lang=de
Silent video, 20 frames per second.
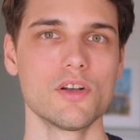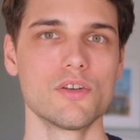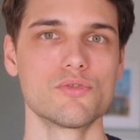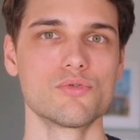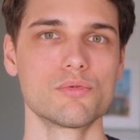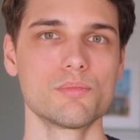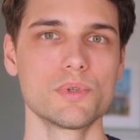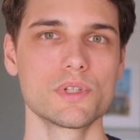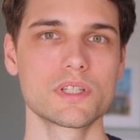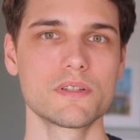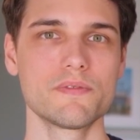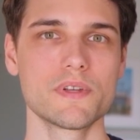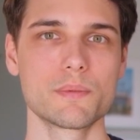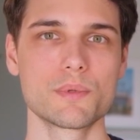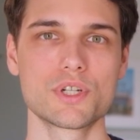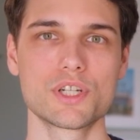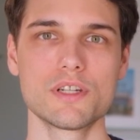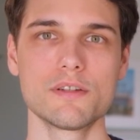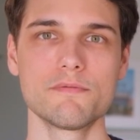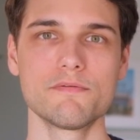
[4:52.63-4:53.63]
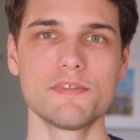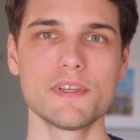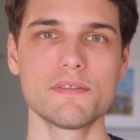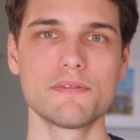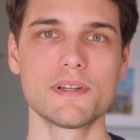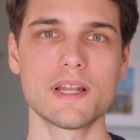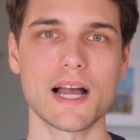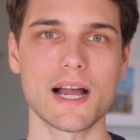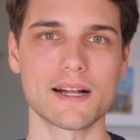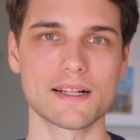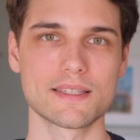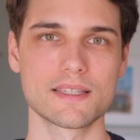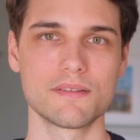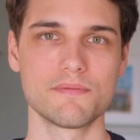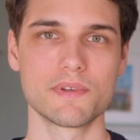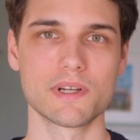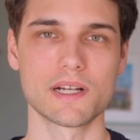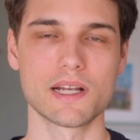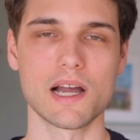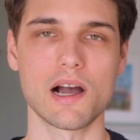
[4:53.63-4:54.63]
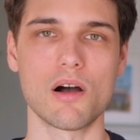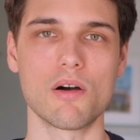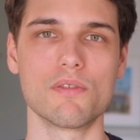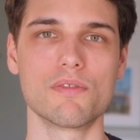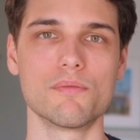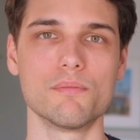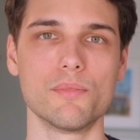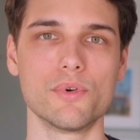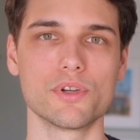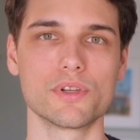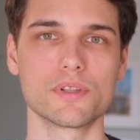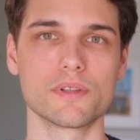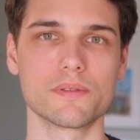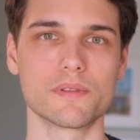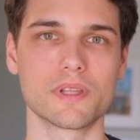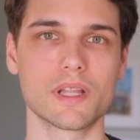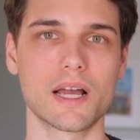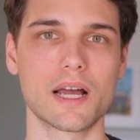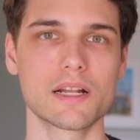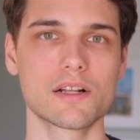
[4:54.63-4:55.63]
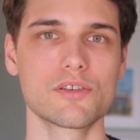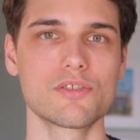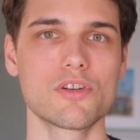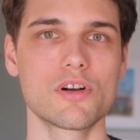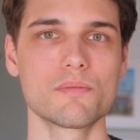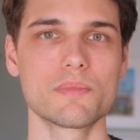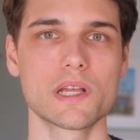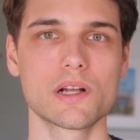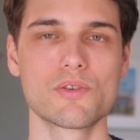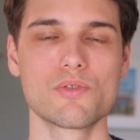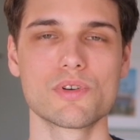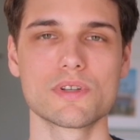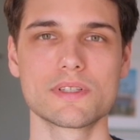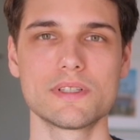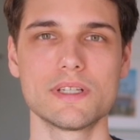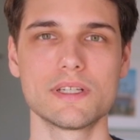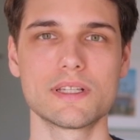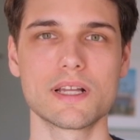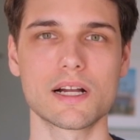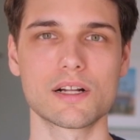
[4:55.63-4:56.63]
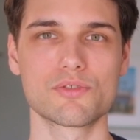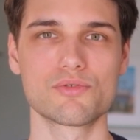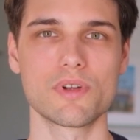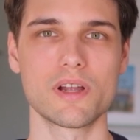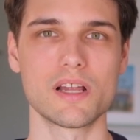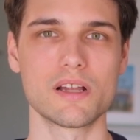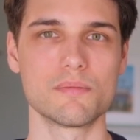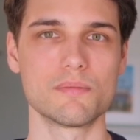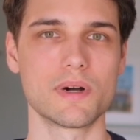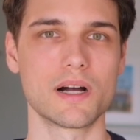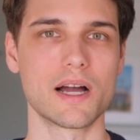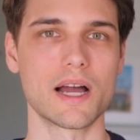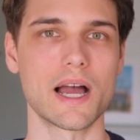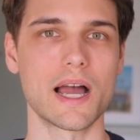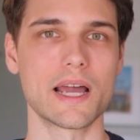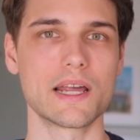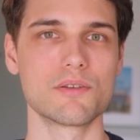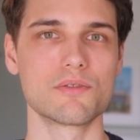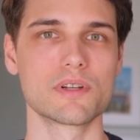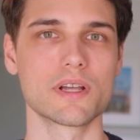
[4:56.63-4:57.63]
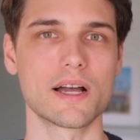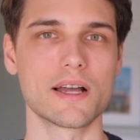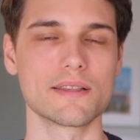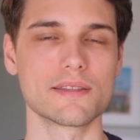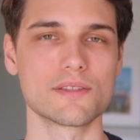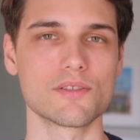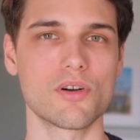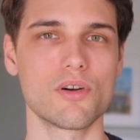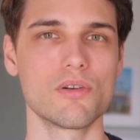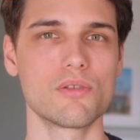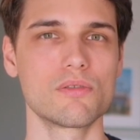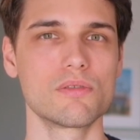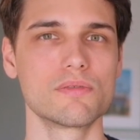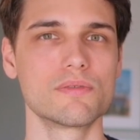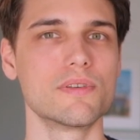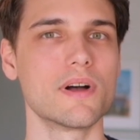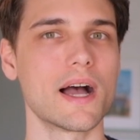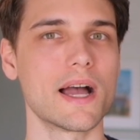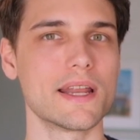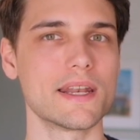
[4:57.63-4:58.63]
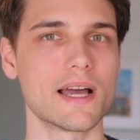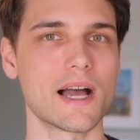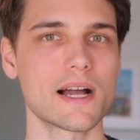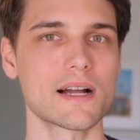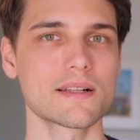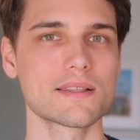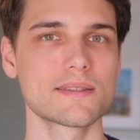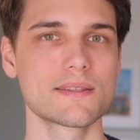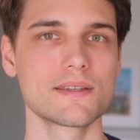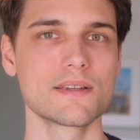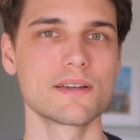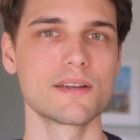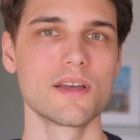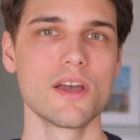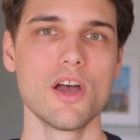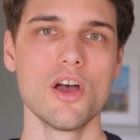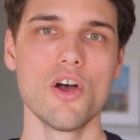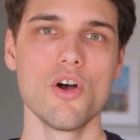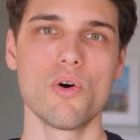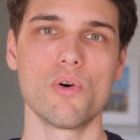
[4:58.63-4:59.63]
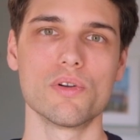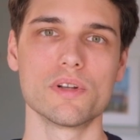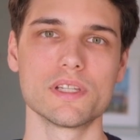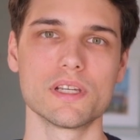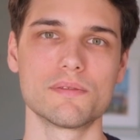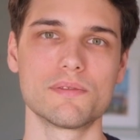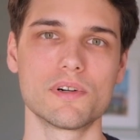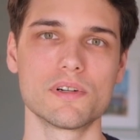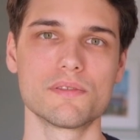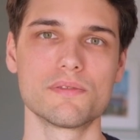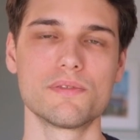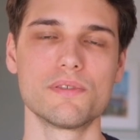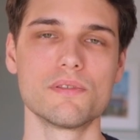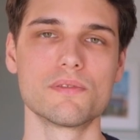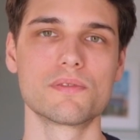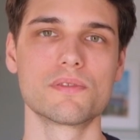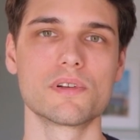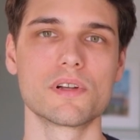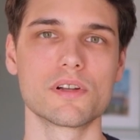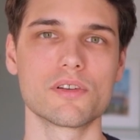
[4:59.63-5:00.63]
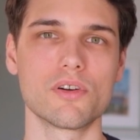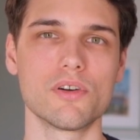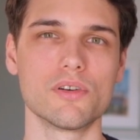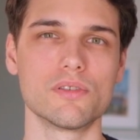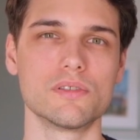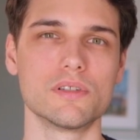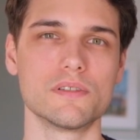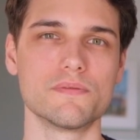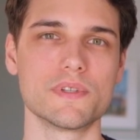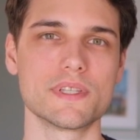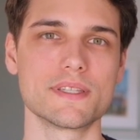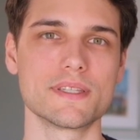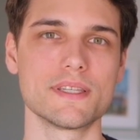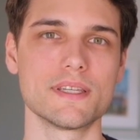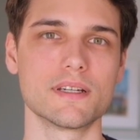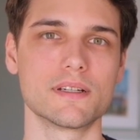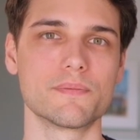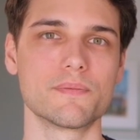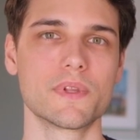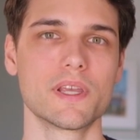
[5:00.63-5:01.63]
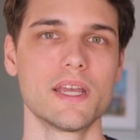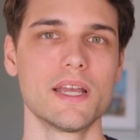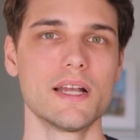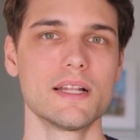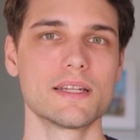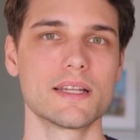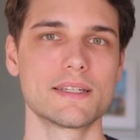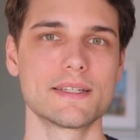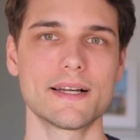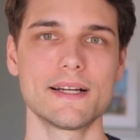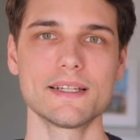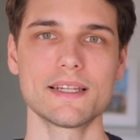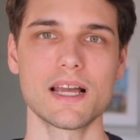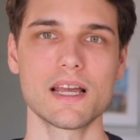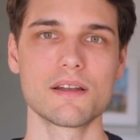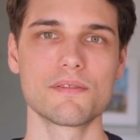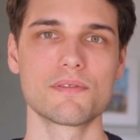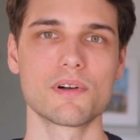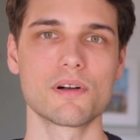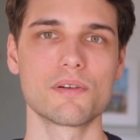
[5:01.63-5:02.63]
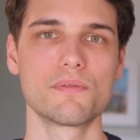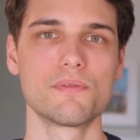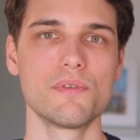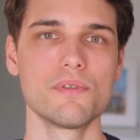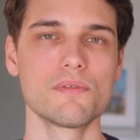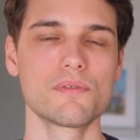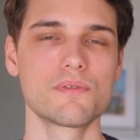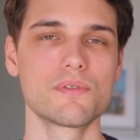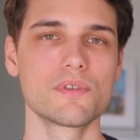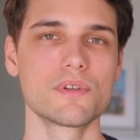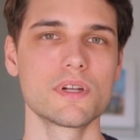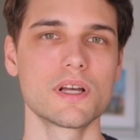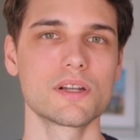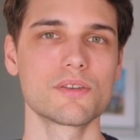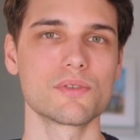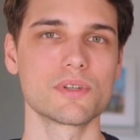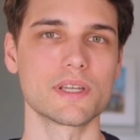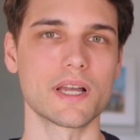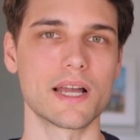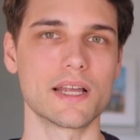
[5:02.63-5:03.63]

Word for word: Nun müssen wir bestimmen, wie viele Aktien wir kaufen möchten. Angenommen, der Kurs liegt aktuell bei 31 Euro für eine Aktie und ihr wollt 500 Euro investieren. Dann teilt einfach 500 durch